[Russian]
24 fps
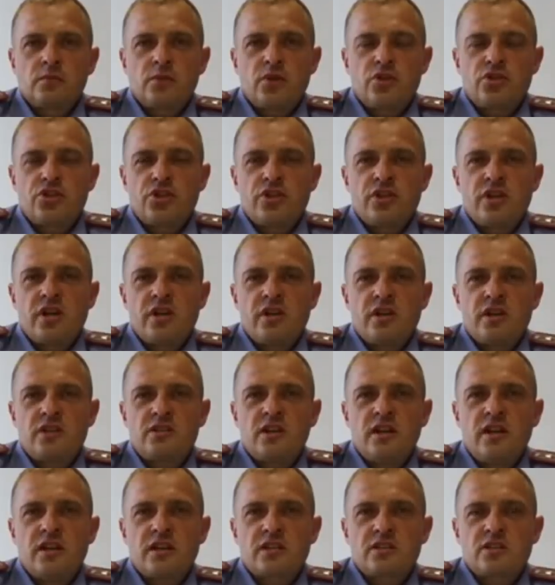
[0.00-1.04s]
причинение
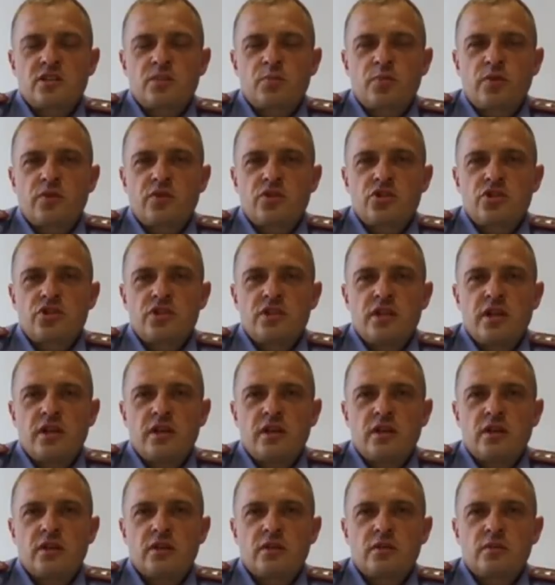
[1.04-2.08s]
телесных
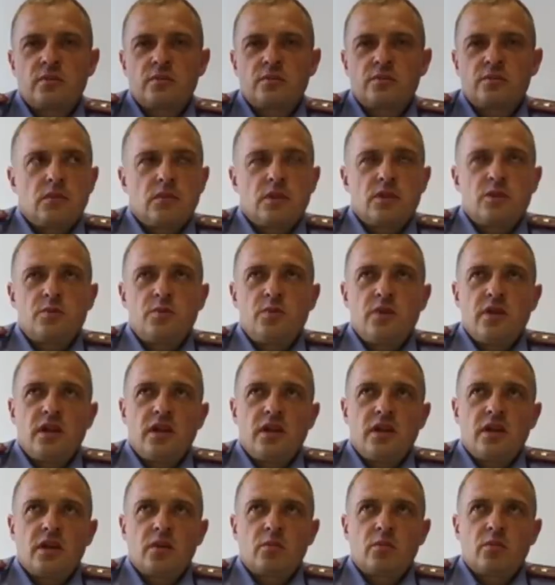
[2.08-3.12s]
повреждений –
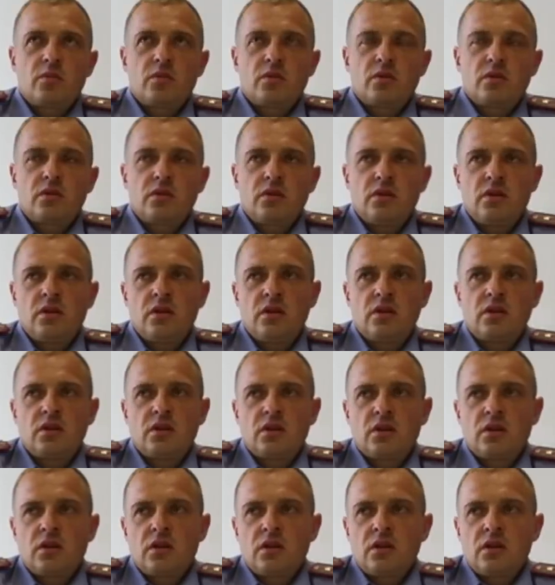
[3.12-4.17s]
избиением
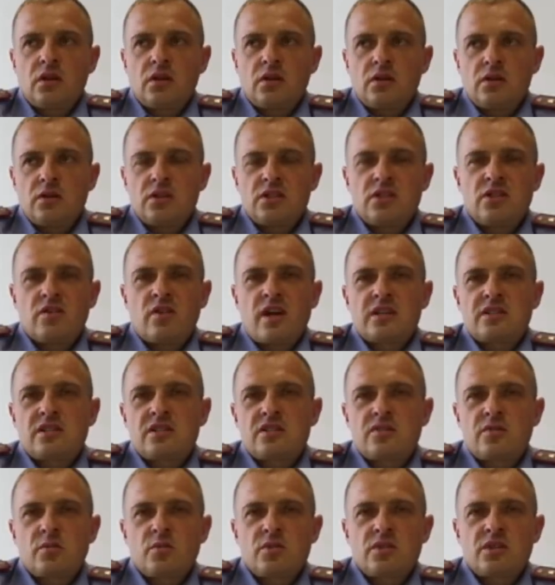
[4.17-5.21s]
и
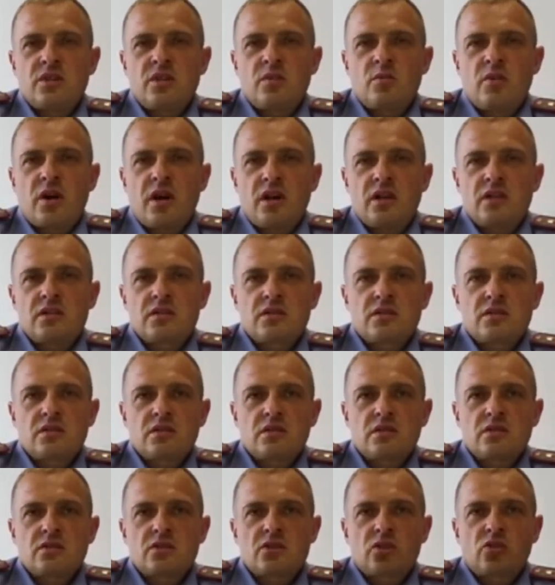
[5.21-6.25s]
издевательствами занимались
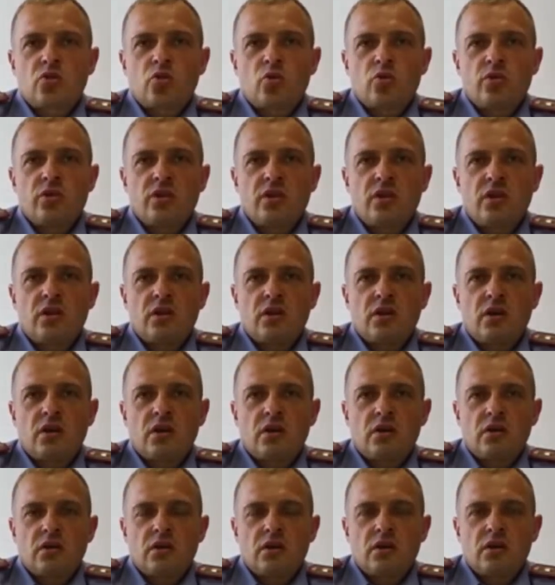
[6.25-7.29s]
сотрудники
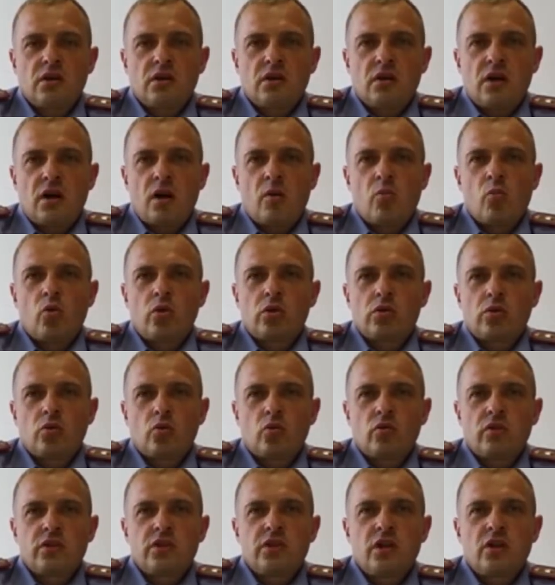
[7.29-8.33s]
ОМОН,
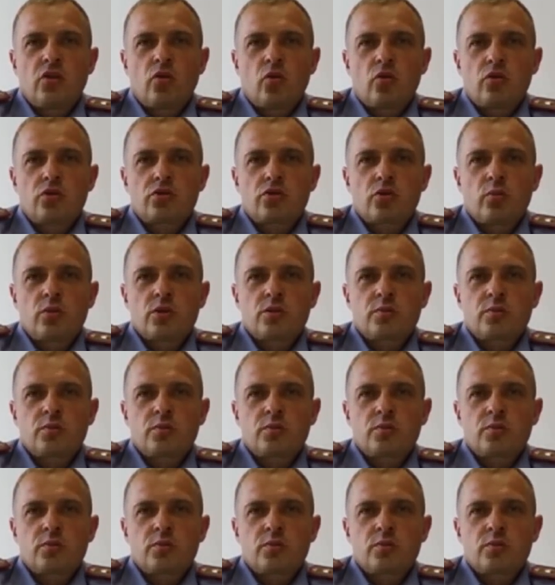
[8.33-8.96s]
УВД Гронинского